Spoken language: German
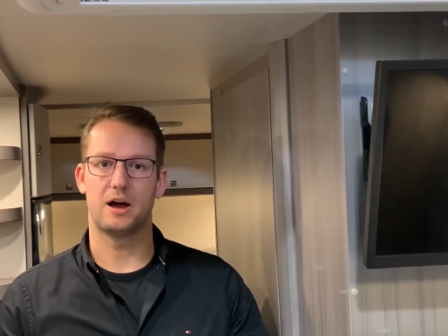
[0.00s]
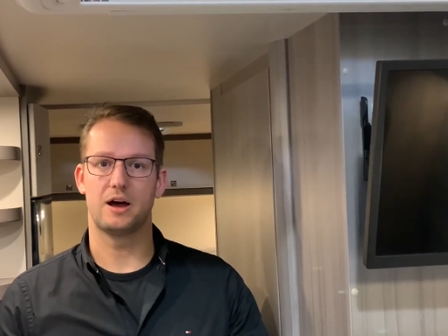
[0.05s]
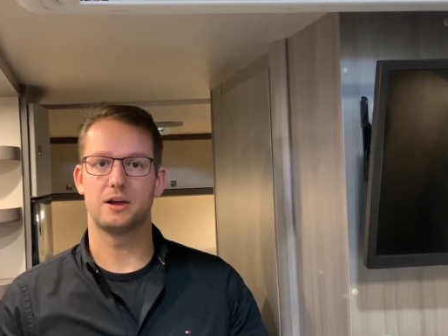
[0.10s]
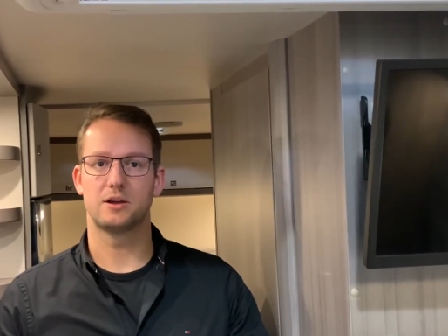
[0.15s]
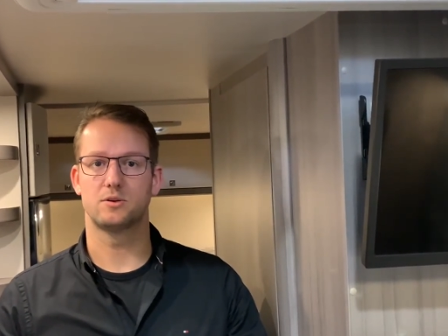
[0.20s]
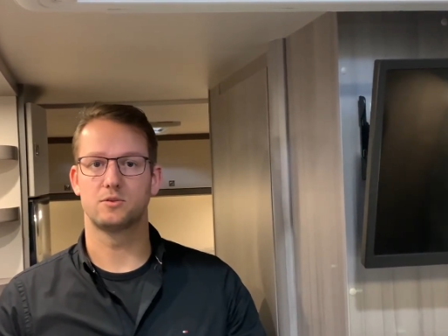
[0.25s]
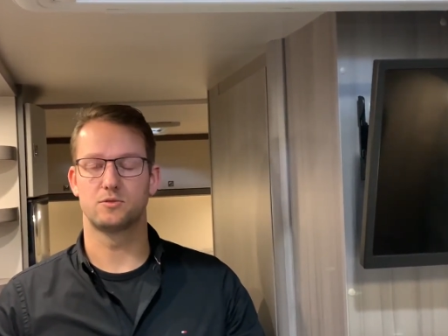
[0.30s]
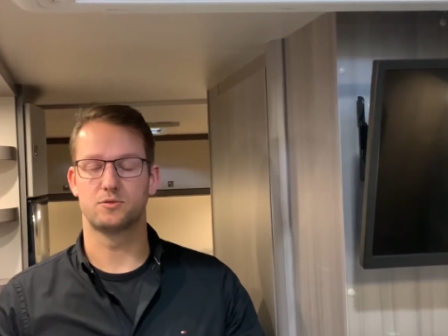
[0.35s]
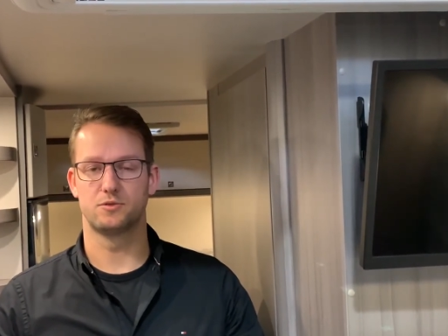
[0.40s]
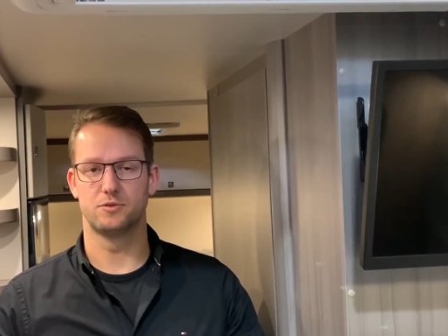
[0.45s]

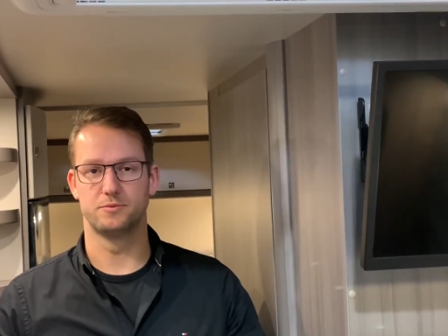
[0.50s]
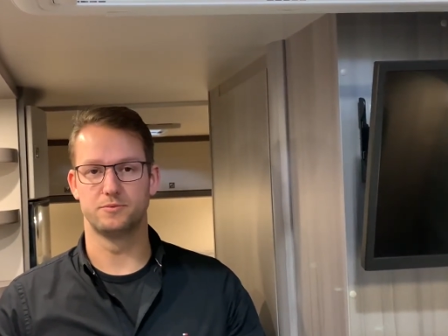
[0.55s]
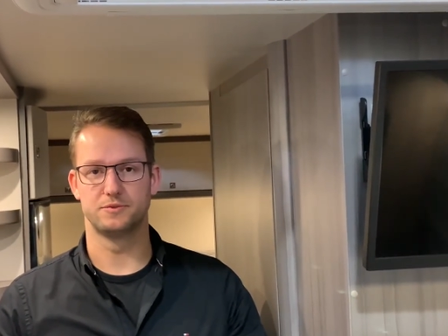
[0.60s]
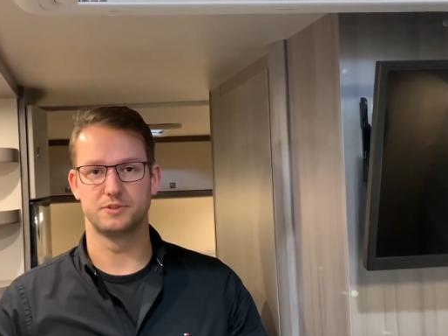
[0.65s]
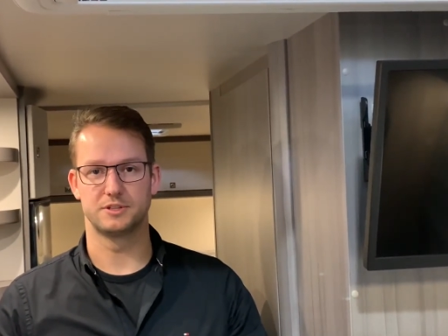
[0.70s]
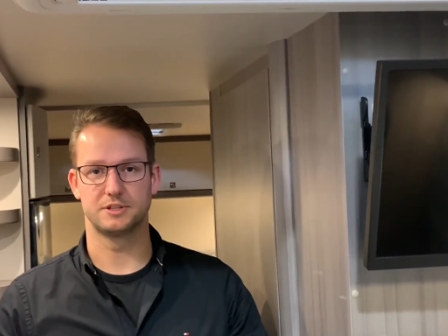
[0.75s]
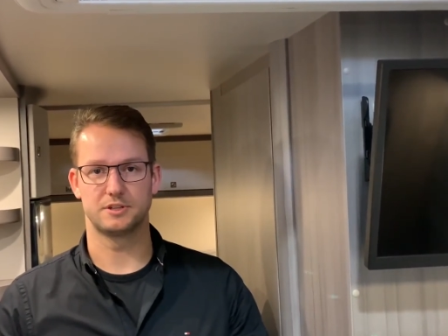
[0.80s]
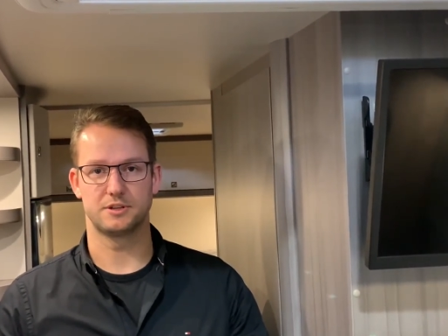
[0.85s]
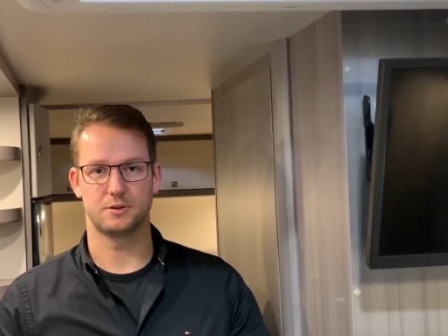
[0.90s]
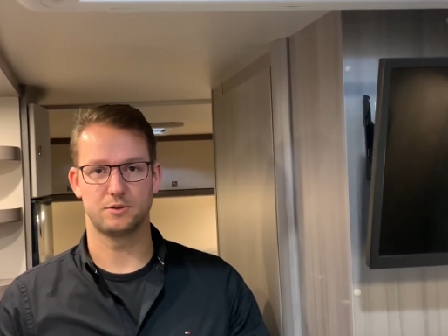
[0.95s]

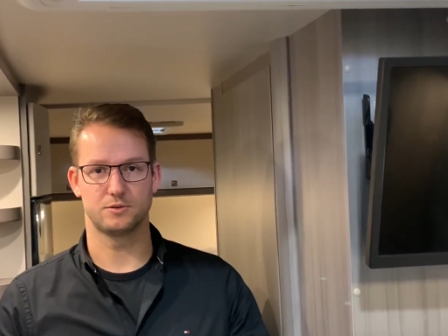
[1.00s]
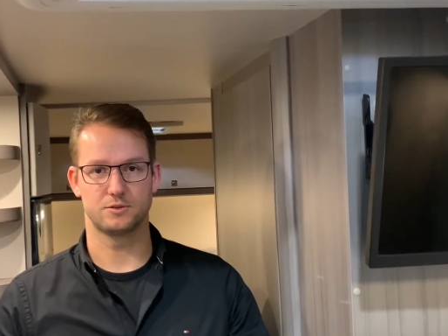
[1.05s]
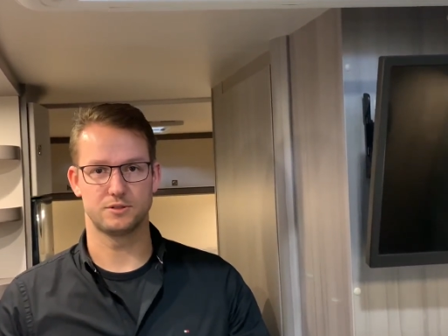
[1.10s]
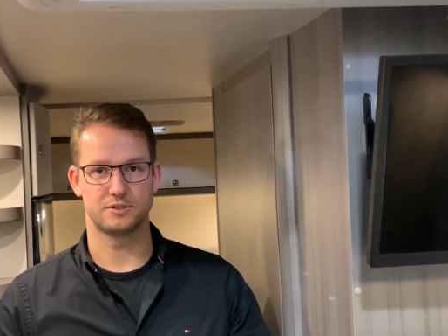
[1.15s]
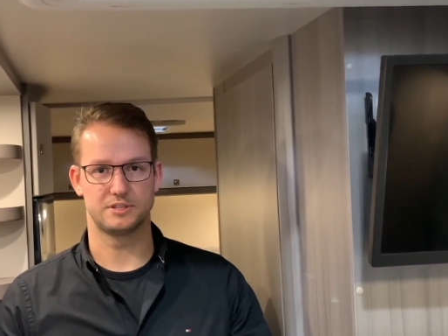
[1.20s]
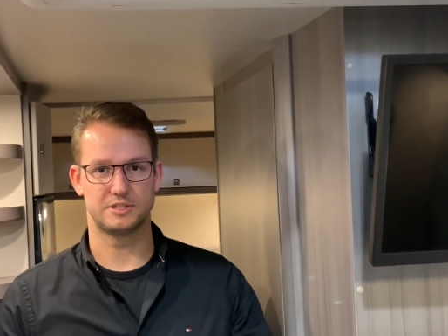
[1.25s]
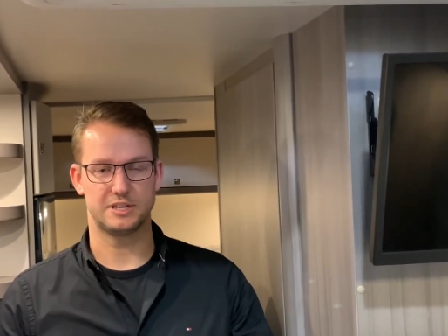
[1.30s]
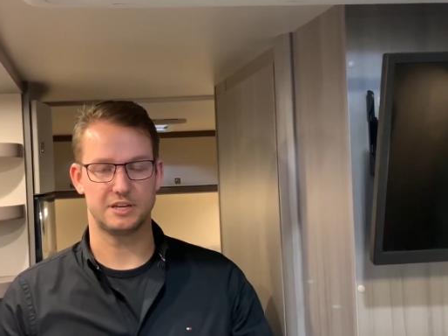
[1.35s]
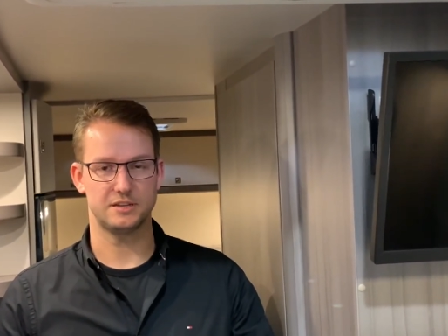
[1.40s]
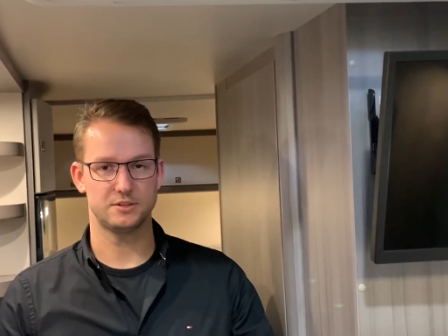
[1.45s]

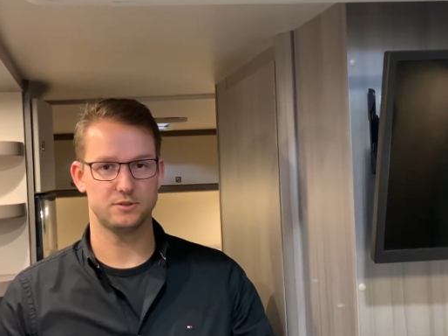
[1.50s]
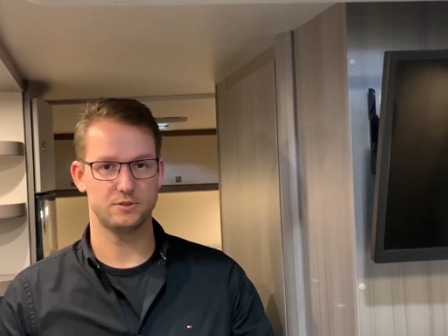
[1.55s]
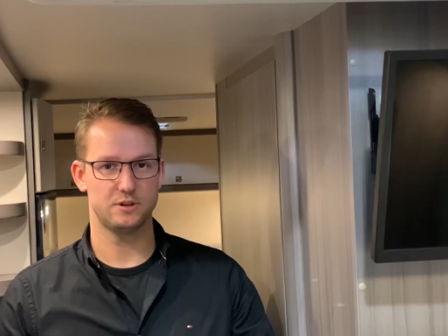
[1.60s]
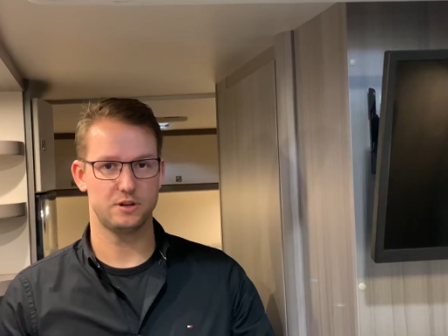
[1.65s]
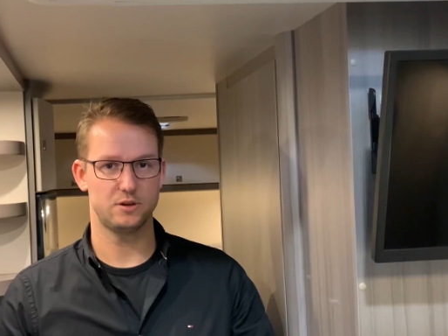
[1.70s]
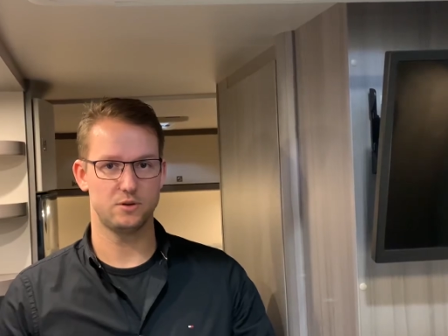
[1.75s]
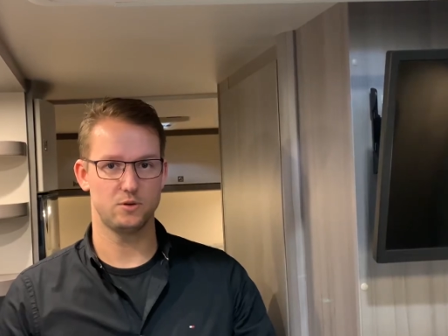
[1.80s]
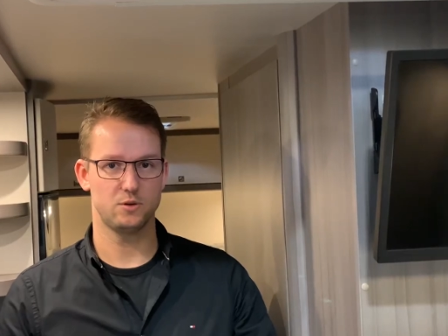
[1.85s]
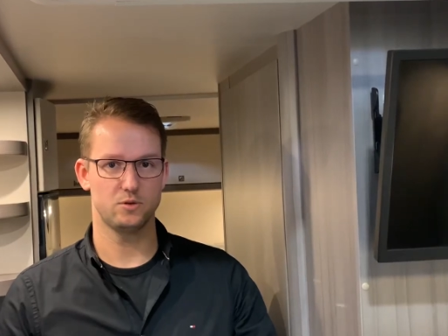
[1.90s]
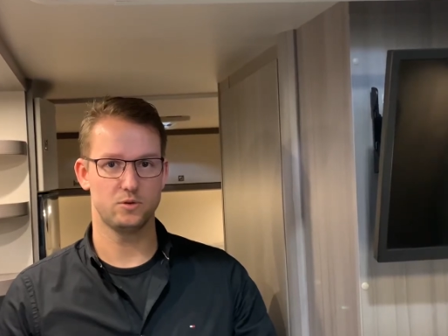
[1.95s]

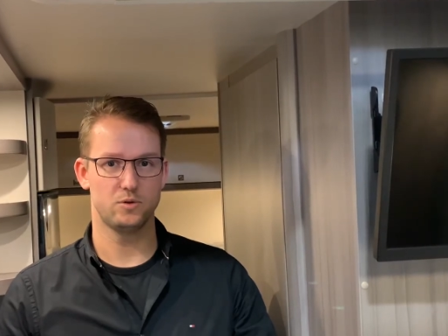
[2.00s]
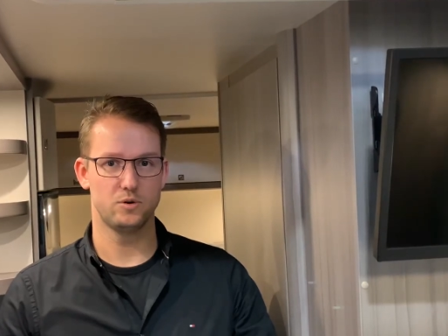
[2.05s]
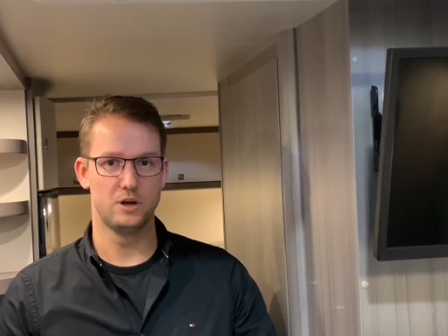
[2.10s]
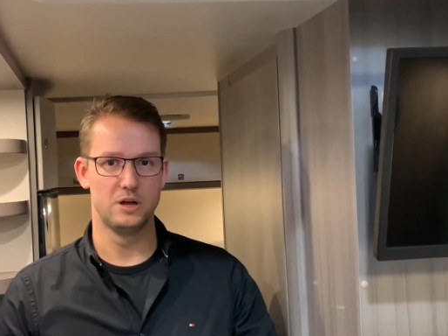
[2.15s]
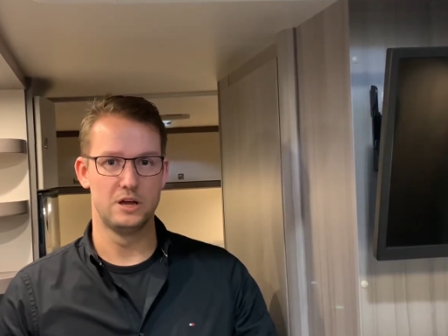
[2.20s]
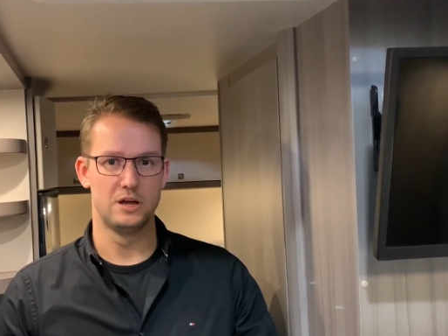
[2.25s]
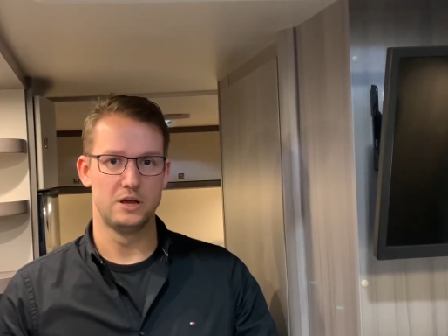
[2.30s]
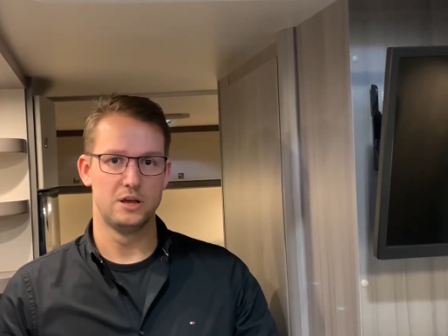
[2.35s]
51.600 Euro.